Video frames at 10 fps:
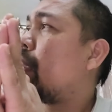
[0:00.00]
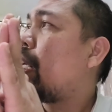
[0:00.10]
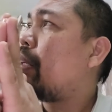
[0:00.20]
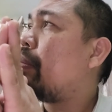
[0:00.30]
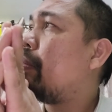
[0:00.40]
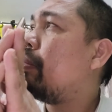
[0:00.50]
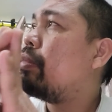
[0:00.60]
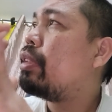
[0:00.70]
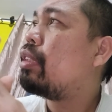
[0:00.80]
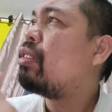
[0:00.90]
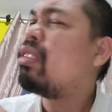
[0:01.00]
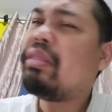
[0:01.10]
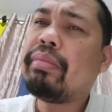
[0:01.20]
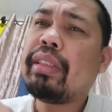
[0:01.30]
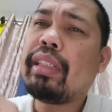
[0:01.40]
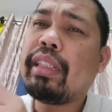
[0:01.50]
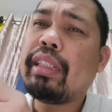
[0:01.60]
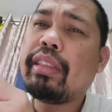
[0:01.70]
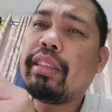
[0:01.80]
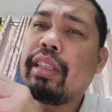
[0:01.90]
time, siguro,
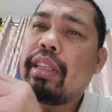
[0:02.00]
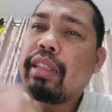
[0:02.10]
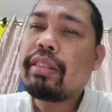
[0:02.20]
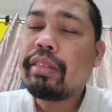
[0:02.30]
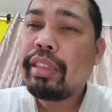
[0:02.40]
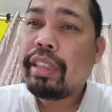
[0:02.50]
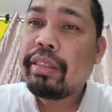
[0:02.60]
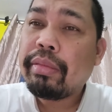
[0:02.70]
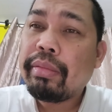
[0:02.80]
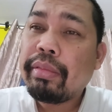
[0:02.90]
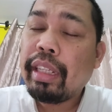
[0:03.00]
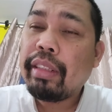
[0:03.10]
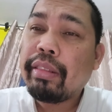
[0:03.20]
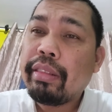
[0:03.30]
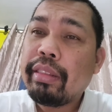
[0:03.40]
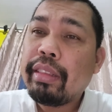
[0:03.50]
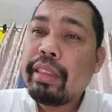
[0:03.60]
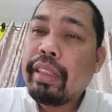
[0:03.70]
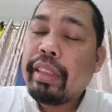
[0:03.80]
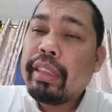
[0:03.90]
may, kung sinong, ano,
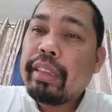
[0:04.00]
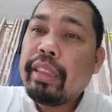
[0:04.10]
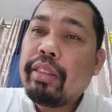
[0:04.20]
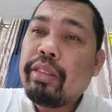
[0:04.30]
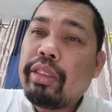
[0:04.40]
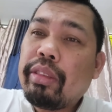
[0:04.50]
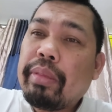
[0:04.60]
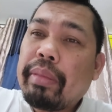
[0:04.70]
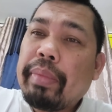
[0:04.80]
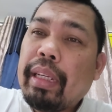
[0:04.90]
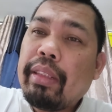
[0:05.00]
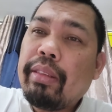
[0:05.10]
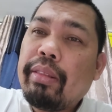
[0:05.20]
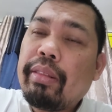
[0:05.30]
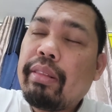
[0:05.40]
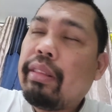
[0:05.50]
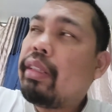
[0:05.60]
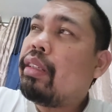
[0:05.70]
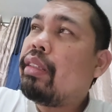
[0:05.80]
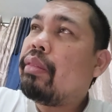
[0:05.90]
sinong gusto magpato,
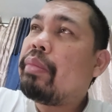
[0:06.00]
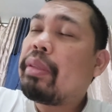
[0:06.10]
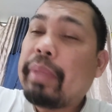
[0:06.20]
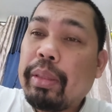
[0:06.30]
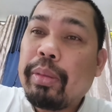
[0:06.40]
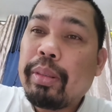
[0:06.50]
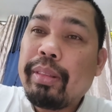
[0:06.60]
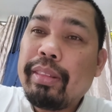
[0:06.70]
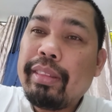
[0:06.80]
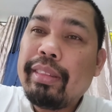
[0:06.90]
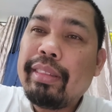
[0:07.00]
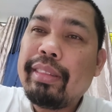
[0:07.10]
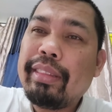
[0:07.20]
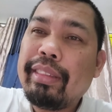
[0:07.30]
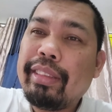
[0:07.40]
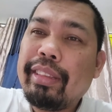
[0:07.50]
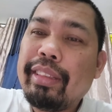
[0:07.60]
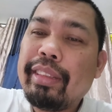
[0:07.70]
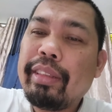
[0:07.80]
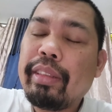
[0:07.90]
magpaturo, ano,
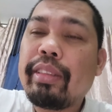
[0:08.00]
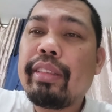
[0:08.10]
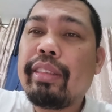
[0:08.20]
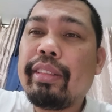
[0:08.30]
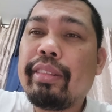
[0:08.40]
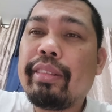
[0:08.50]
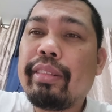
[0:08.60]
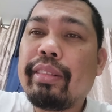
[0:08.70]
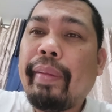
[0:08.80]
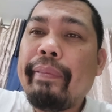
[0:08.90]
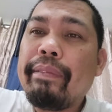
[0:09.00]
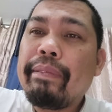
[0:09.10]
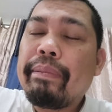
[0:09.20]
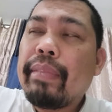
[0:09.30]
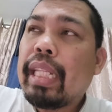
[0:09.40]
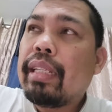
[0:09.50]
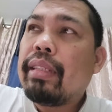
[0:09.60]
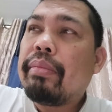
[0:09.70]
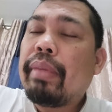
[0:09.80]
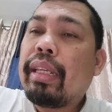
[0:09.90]
So, um,
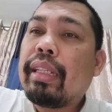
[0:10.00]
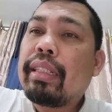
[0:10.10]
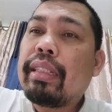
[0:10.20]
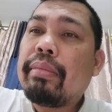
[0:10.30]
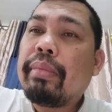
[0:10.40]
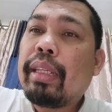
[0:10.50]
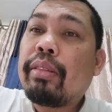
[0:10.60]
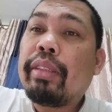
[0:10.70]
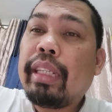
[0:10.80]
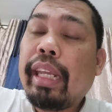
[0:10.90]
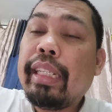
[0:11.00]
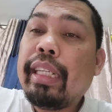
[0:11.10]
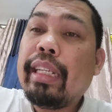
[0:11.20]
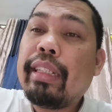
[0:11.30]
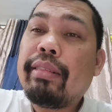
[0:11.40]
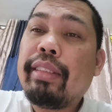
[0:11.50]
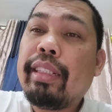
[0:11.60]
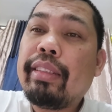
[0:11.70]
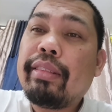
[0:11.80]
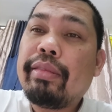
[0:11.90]
may may kunting idea na ako
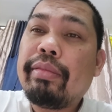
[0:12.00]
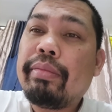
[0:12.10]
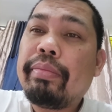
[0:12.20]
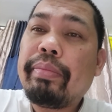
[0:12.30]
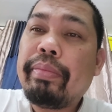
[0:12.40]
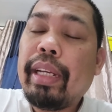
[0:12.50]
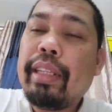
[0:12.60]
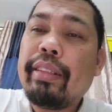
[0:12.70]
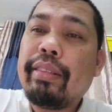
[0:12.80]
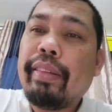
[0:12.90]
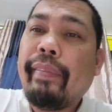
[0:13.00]
dito kung paano.